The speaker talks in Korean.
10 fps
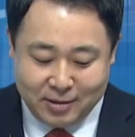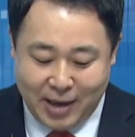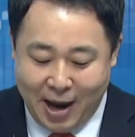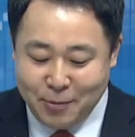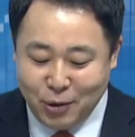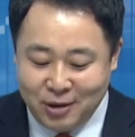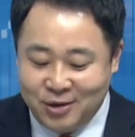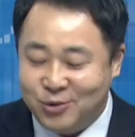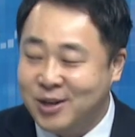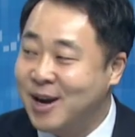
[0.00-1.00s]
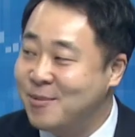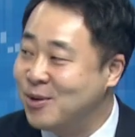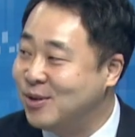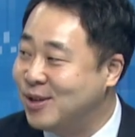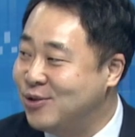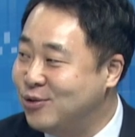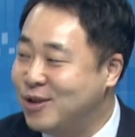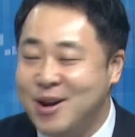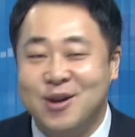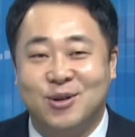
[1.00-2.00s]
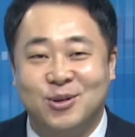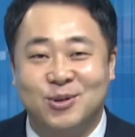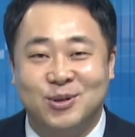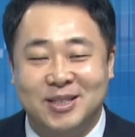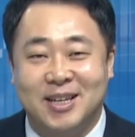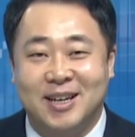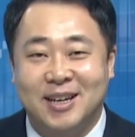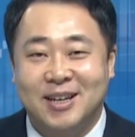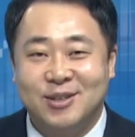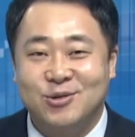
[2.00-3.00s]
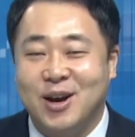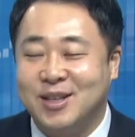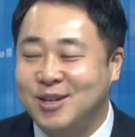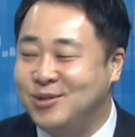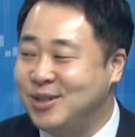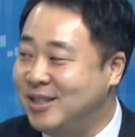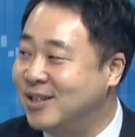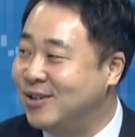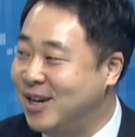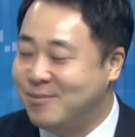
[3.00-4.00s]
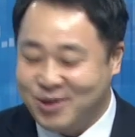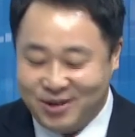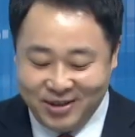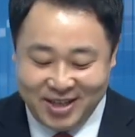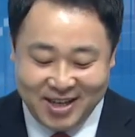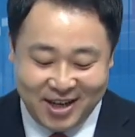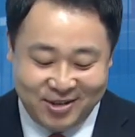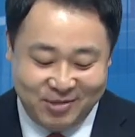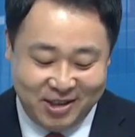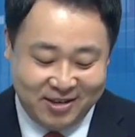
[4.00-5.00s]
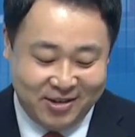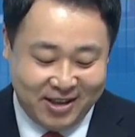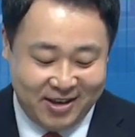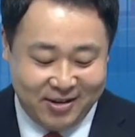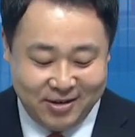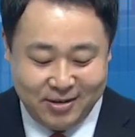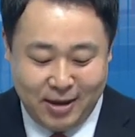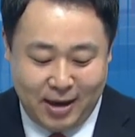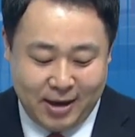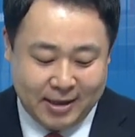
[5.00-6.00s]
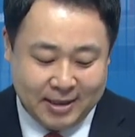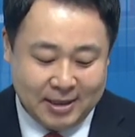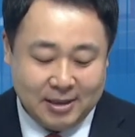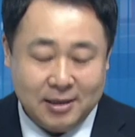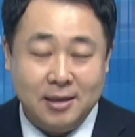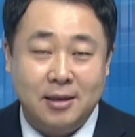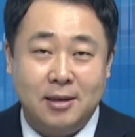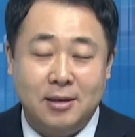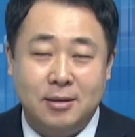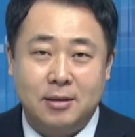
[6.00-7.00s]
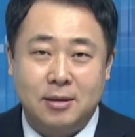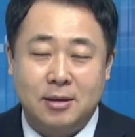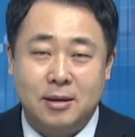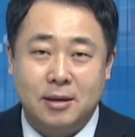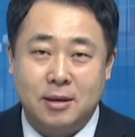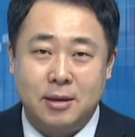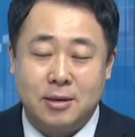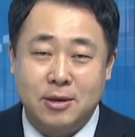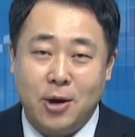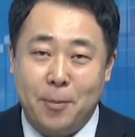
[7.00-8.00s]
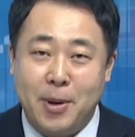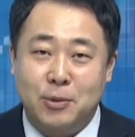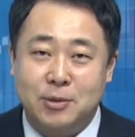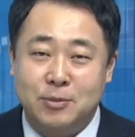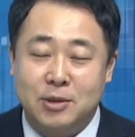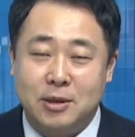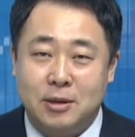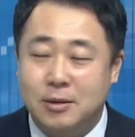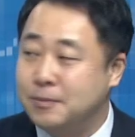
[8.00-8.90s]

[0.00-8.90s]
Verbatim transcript: 양면이 유리라면 이제 유리 관련 것도 이제 수혜가 될 수 있는 거냐 뭐 이런 얘기까지 좀 있는 음. 것 같아요. 근데 이 그 옆에 보시면 이제 어제